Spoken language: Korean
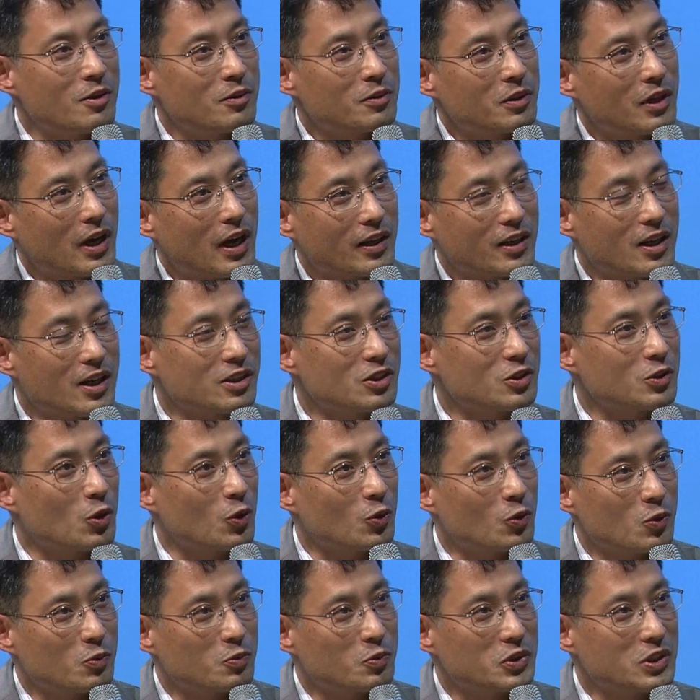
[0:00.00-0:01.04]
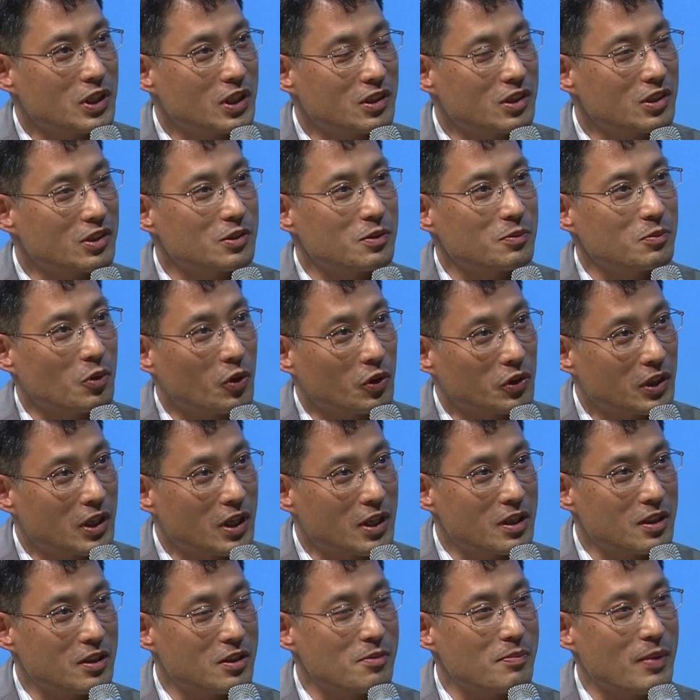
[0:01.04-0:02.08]
각각 전공 분야들은
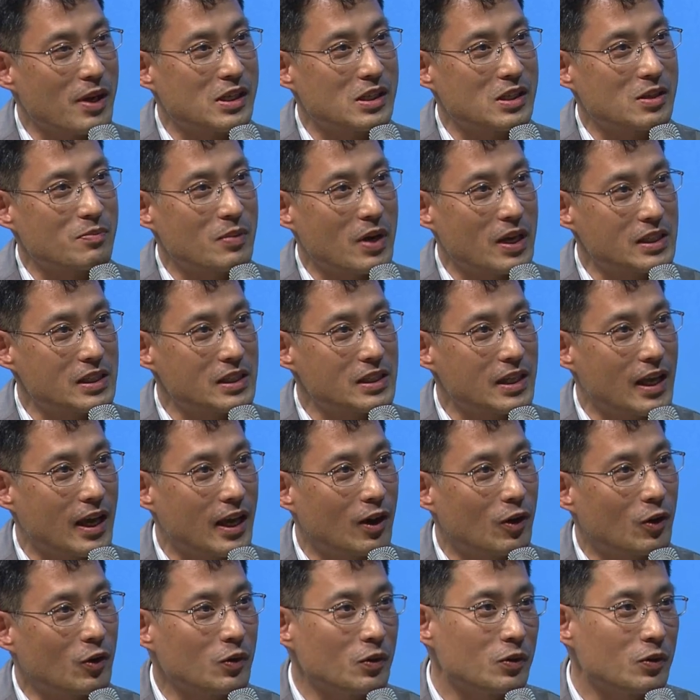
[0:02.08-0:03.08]
어떻게들 말씀하시나요?